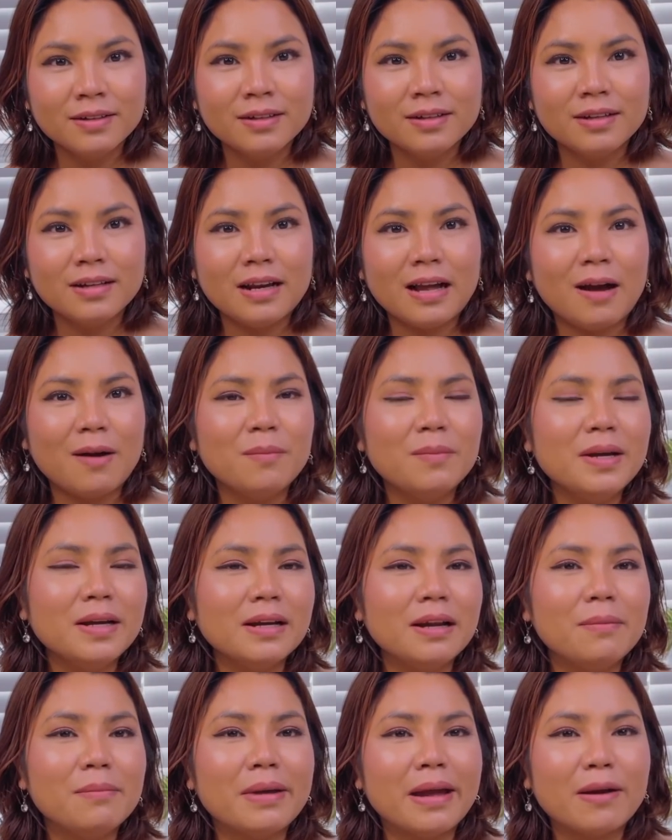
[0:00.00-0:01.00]
là không
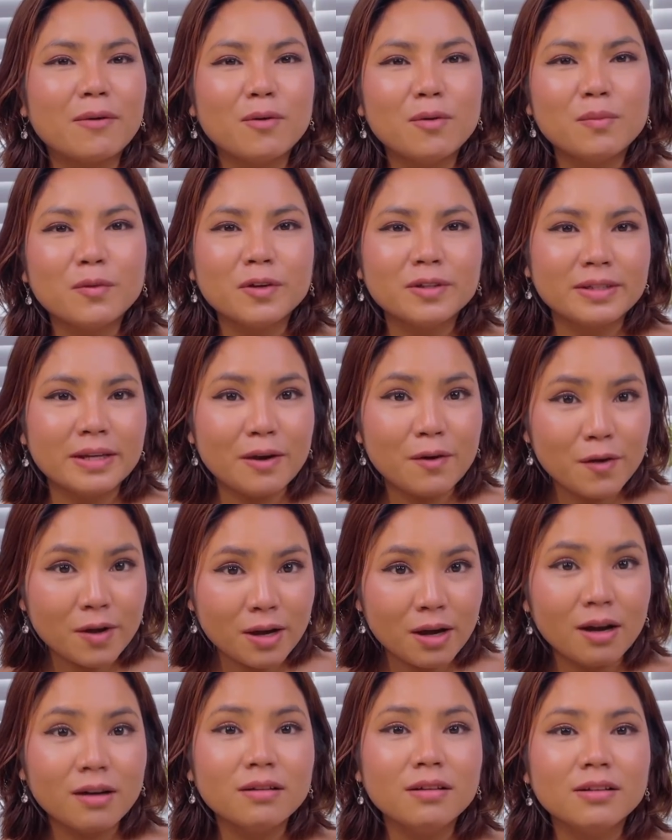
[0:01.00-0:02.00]
biết là mẹ của Marie sẽ hối
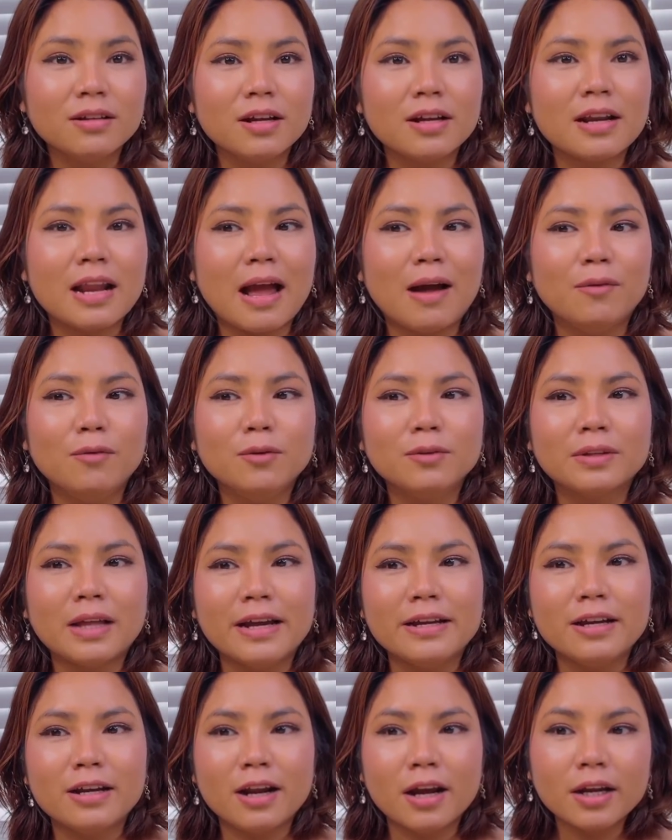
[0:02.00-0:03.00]
hận như thế nào luôn
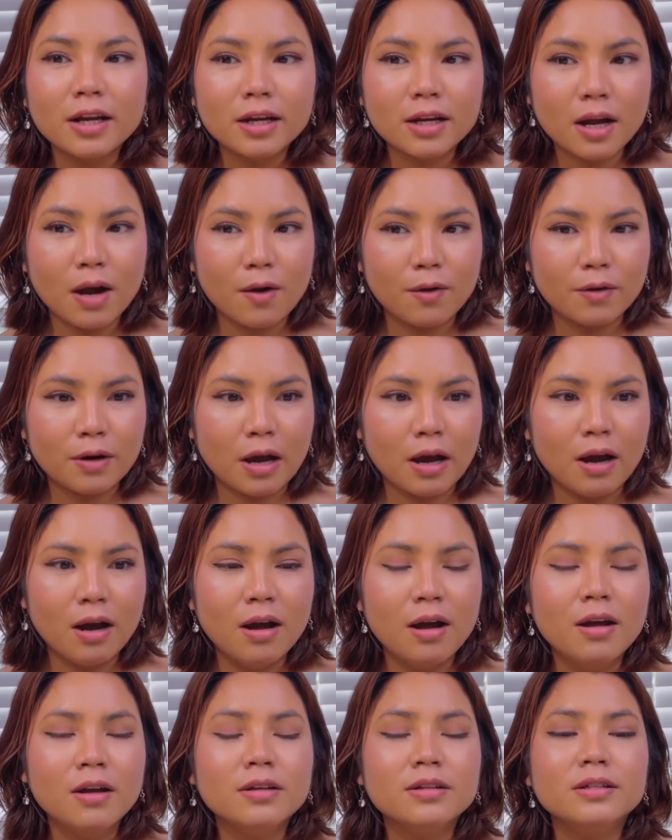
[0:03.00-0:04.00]
tại vì nói cái câu
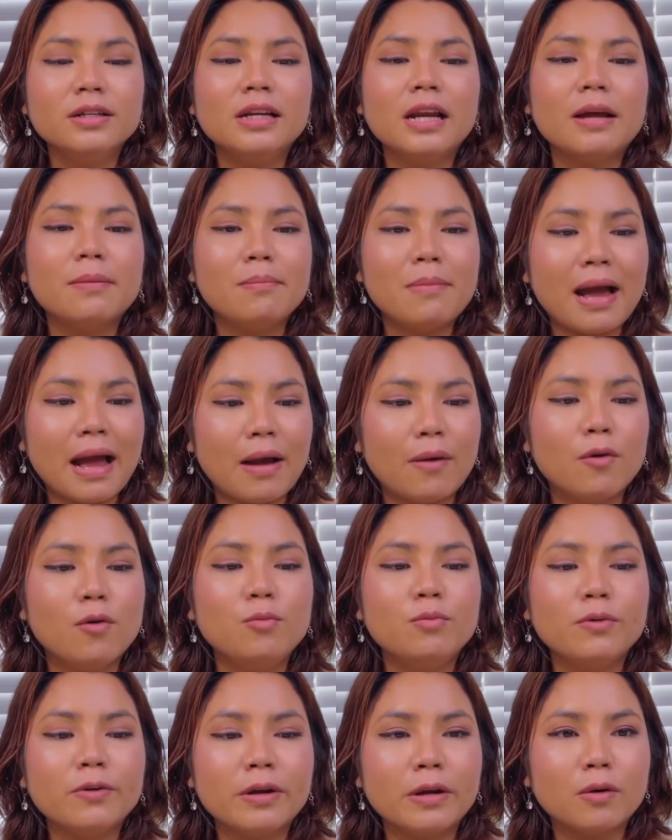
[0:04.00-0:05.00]
đó với lại ba
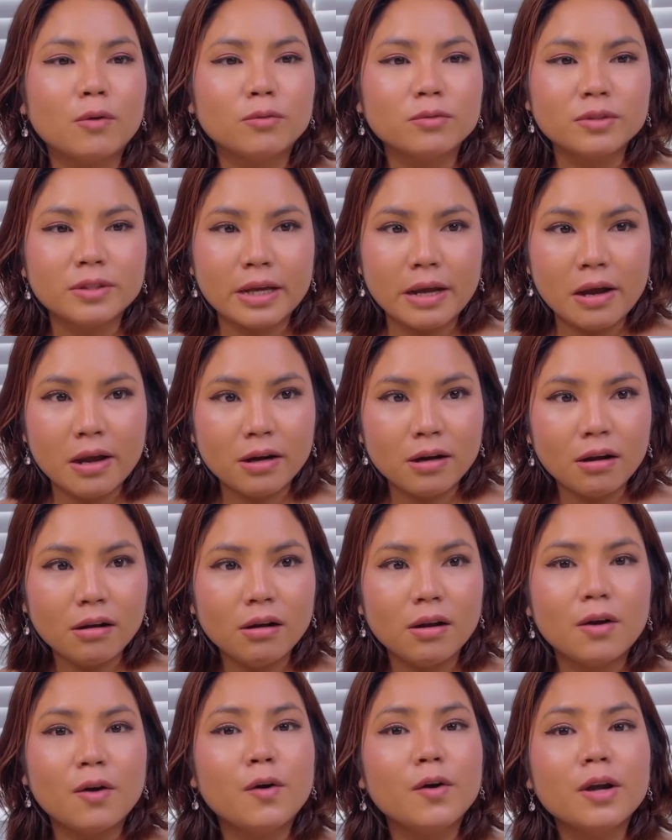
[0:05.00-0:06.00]
của Marie cũng sẽ
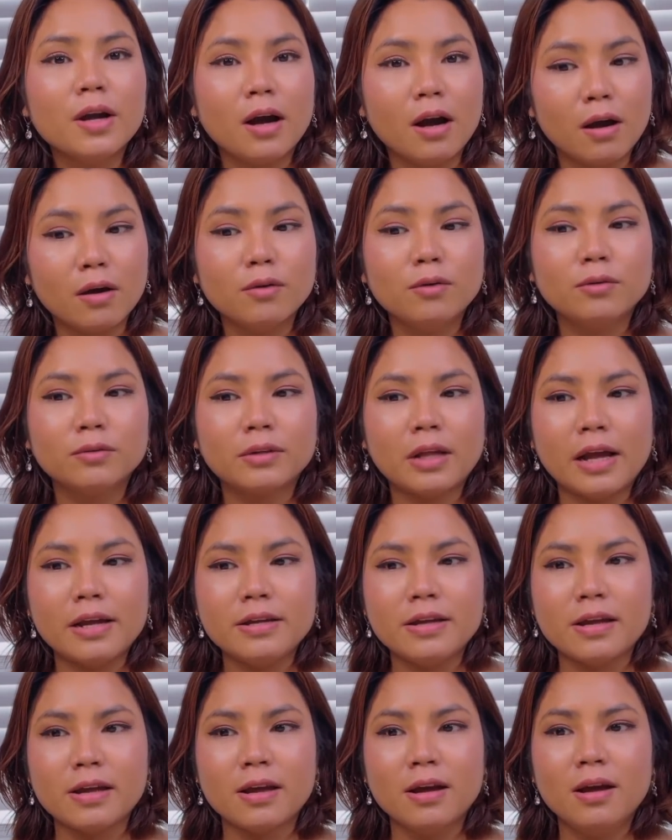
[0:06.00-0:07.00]
rất là hối hận luôn tại
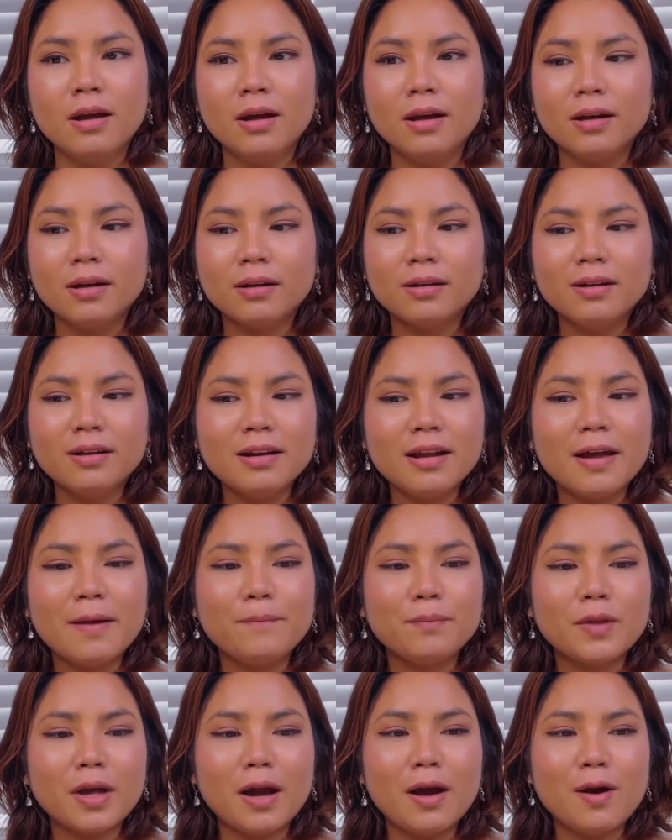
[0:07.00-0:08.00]
vì cái
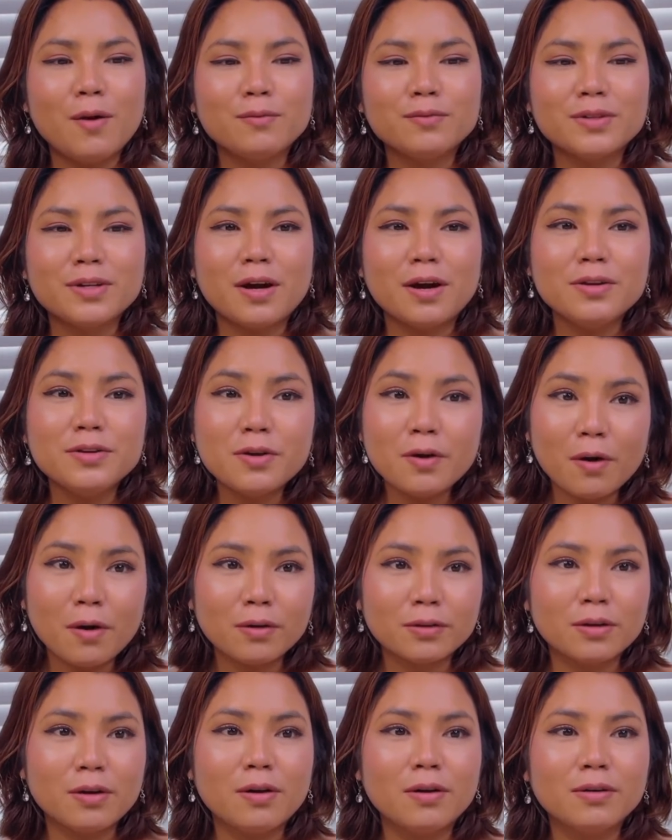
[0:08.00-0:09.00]
đêm đó không cho
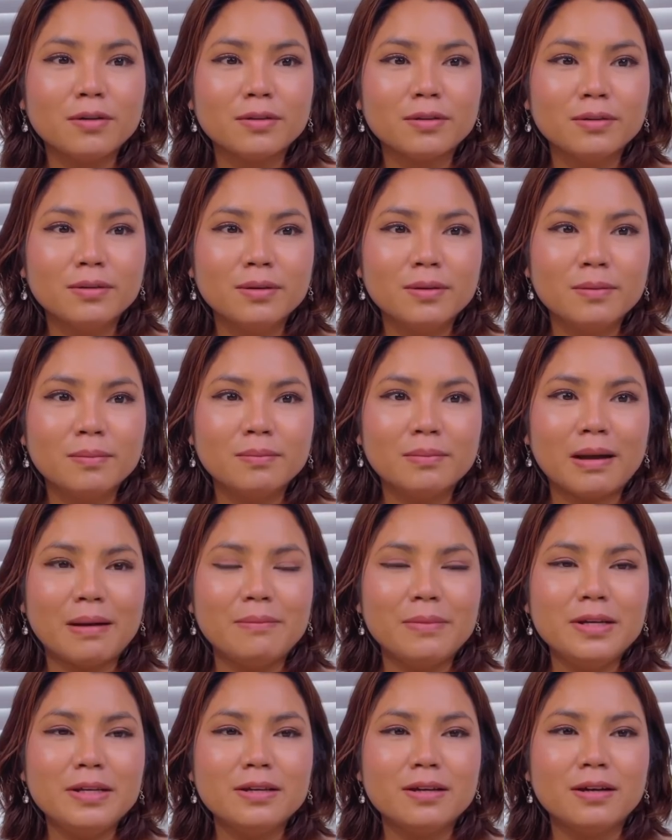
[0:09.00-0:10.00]
vô thôi
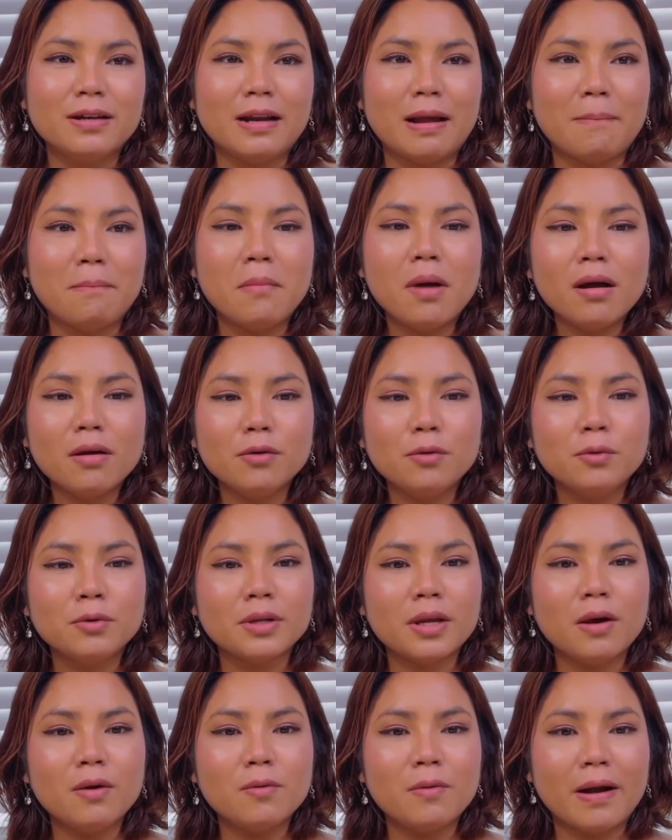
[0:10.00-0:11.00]
mà bây giờ là mất
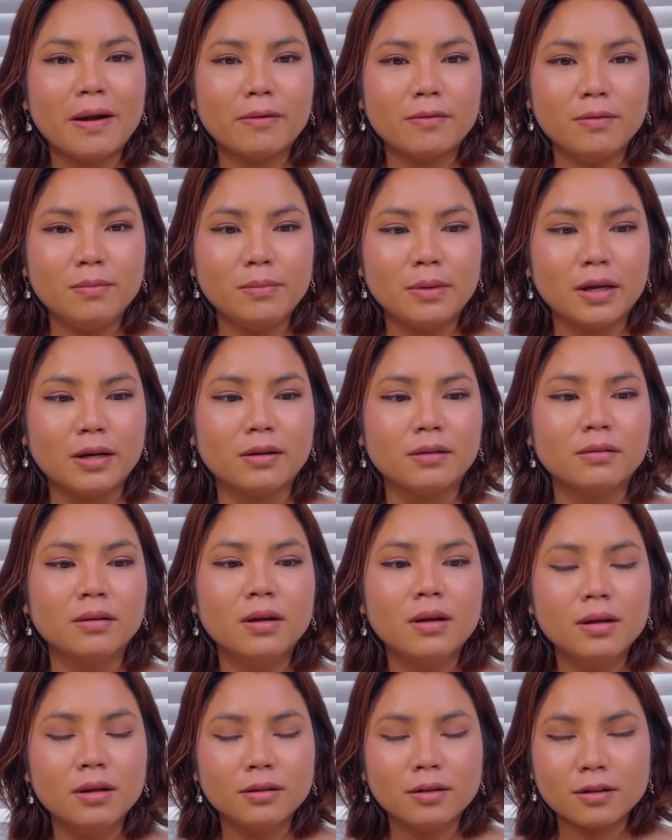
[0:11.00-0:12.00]
luôn cháu ngoại của mình
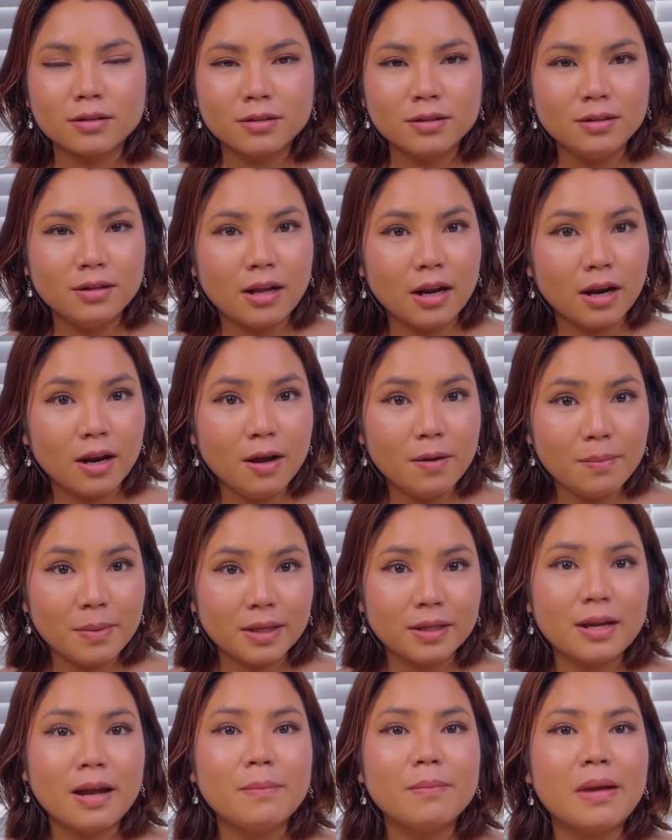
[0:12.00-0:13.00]
thật sự là nếu
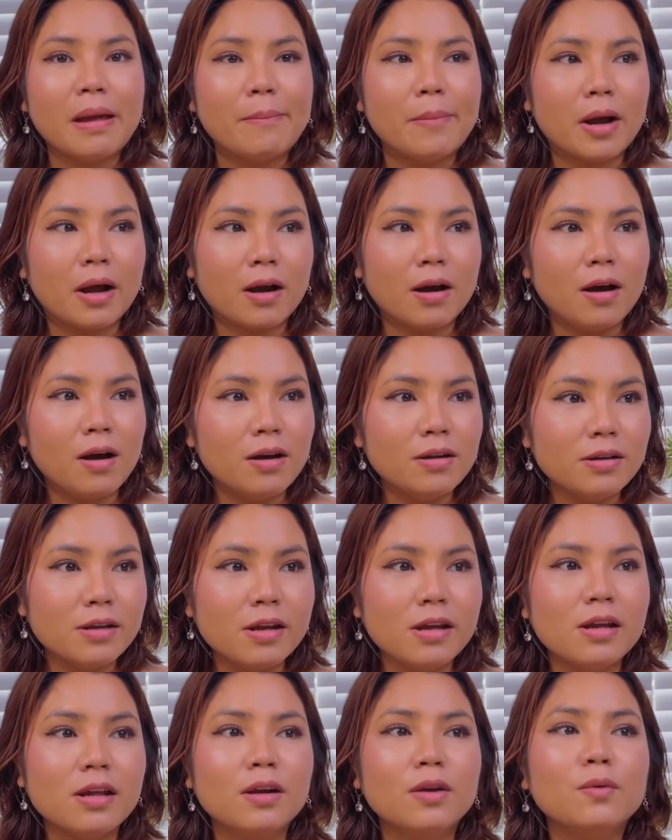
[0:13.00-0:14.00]
mà tha mẹ mà có
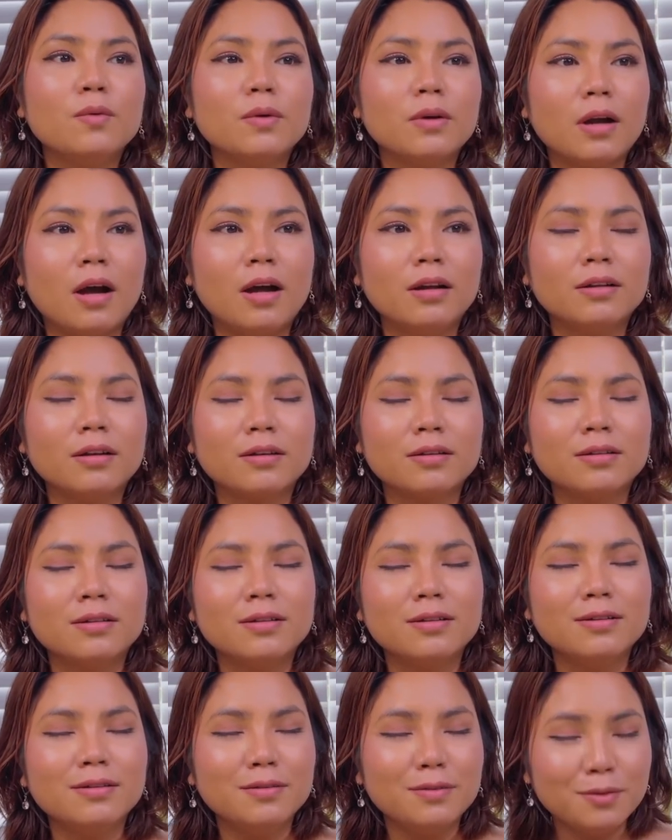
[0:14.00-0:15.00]
gì lúc đó thật
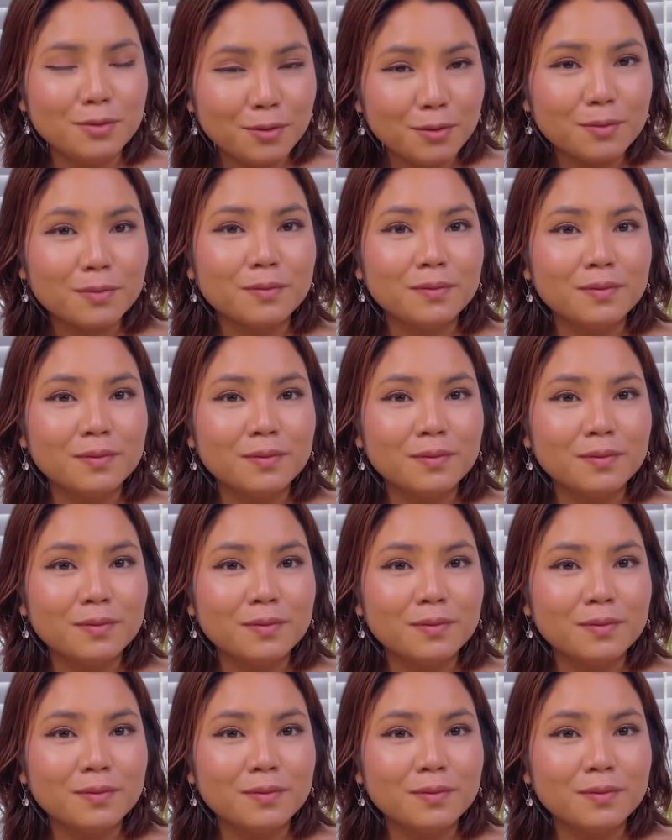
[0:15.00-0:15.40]
sự luôn